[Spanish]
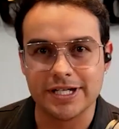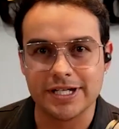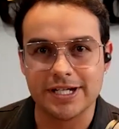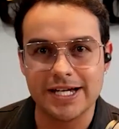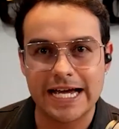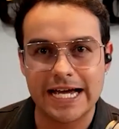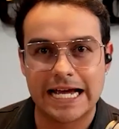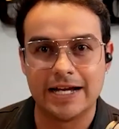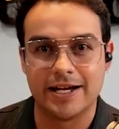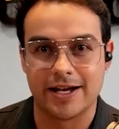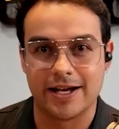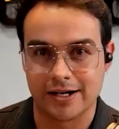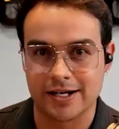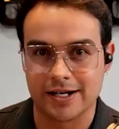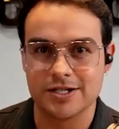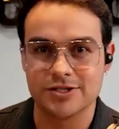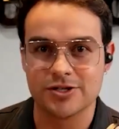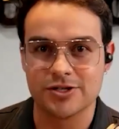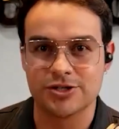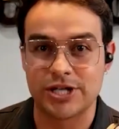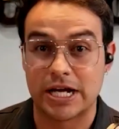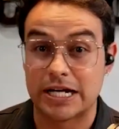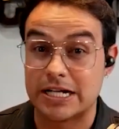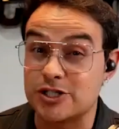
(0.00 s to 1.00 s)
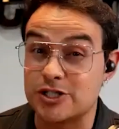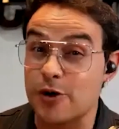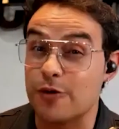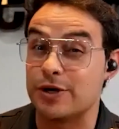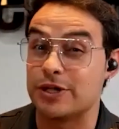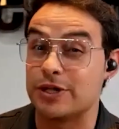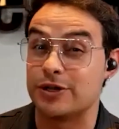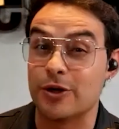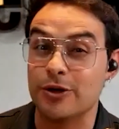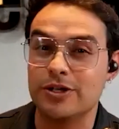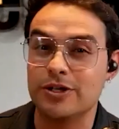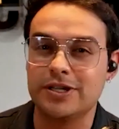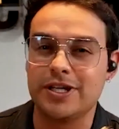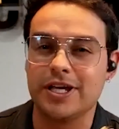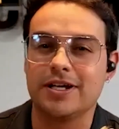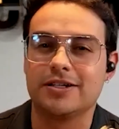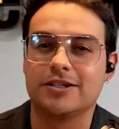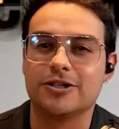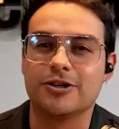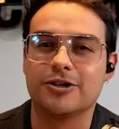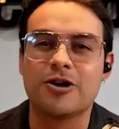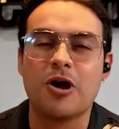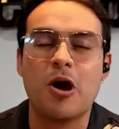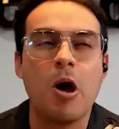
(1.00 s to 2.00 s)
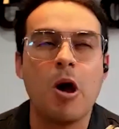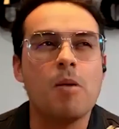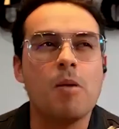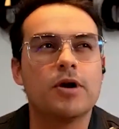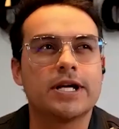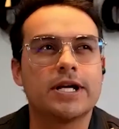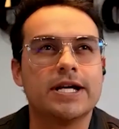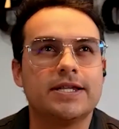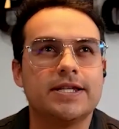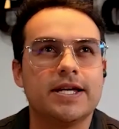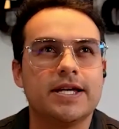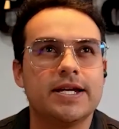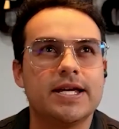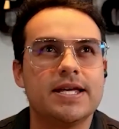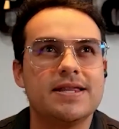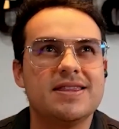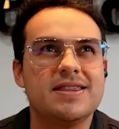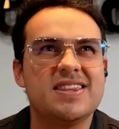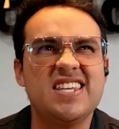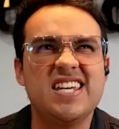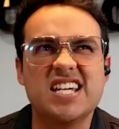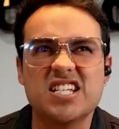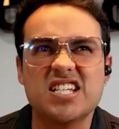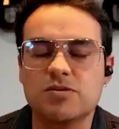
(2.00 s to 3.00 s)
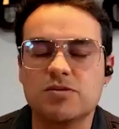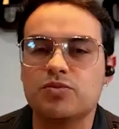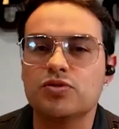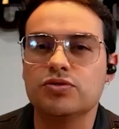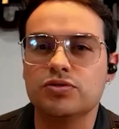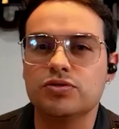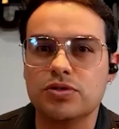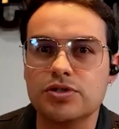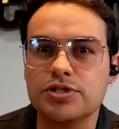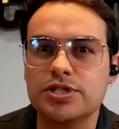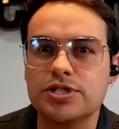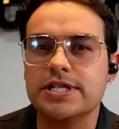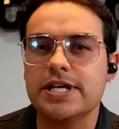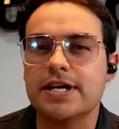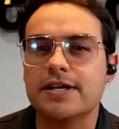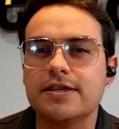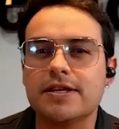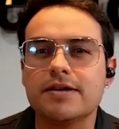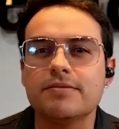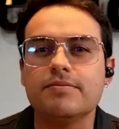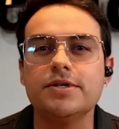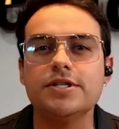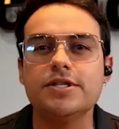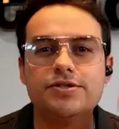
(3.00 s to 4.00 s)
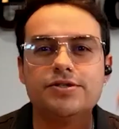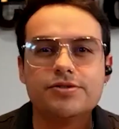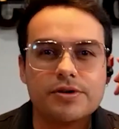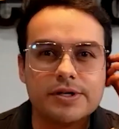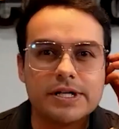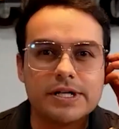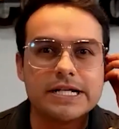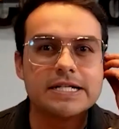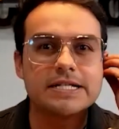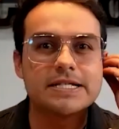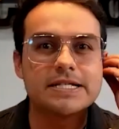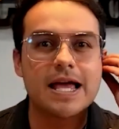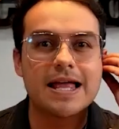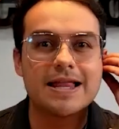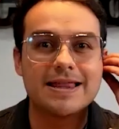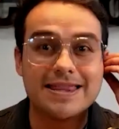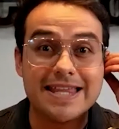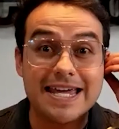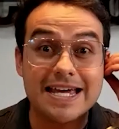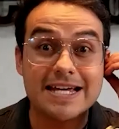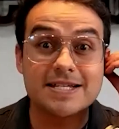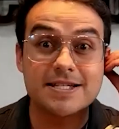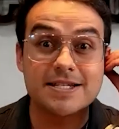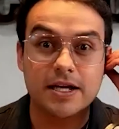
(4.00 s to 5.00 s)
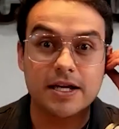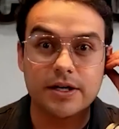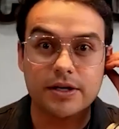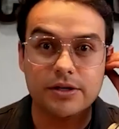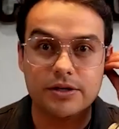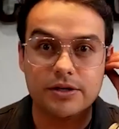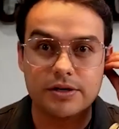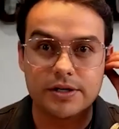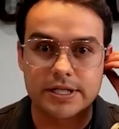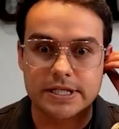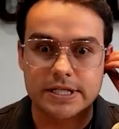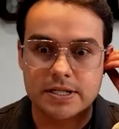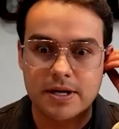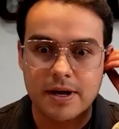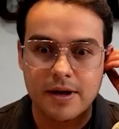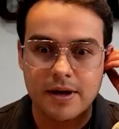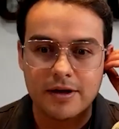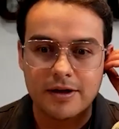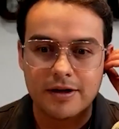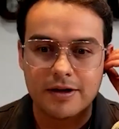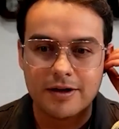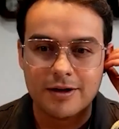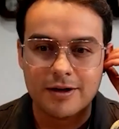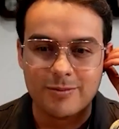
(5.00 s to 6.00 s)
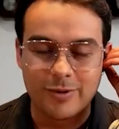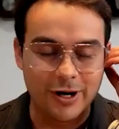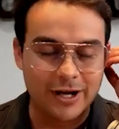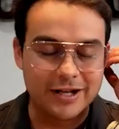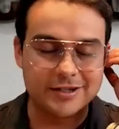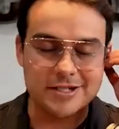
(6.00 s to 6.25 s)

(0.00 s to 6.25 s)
en las redes sociales, sobre todo en TikTok, porque tiene 10.7 millones de seguidores. Pero antes de